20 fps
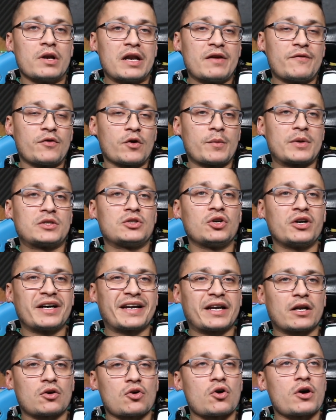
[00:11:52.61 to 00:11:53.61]
La información que
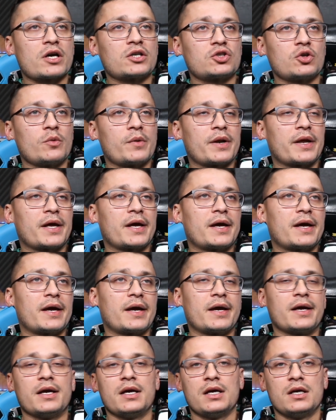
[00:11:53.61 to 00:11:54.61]
recoge
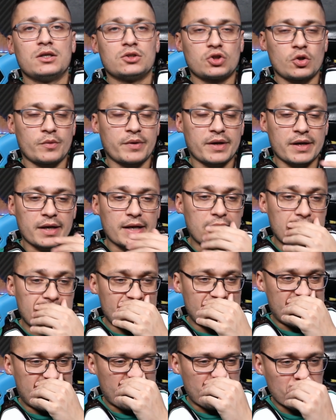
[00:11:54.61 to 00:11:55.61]
sobre, sobre el,
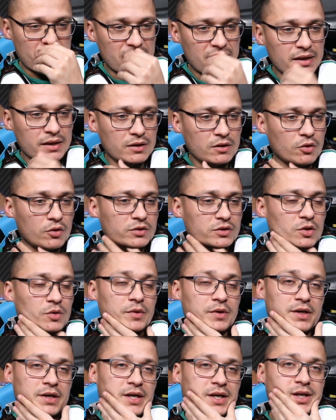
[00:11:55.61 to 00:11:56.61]
el arma,
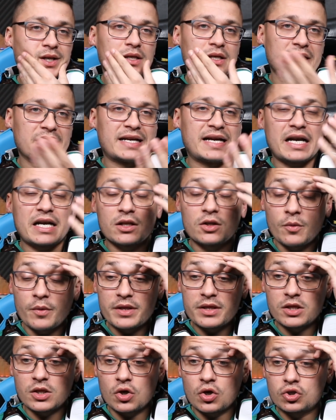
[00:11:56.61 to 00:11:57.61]
sobre el CAR
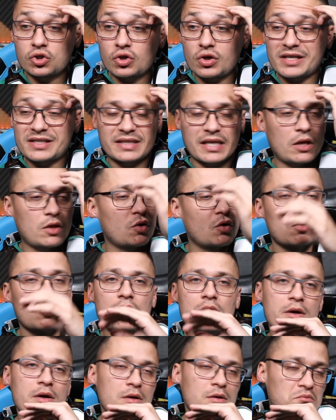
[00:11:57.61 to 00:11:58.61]
98 ha estado
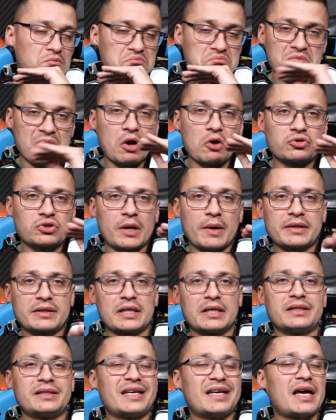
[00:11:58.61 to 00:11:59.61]
me ha gustado
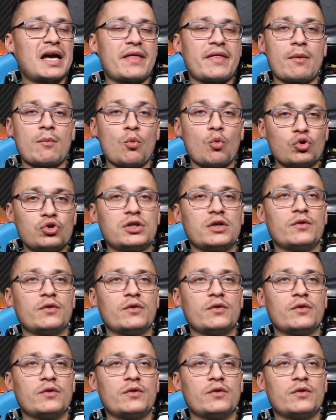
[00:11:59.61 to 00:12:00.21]
bastante, ha dado mucha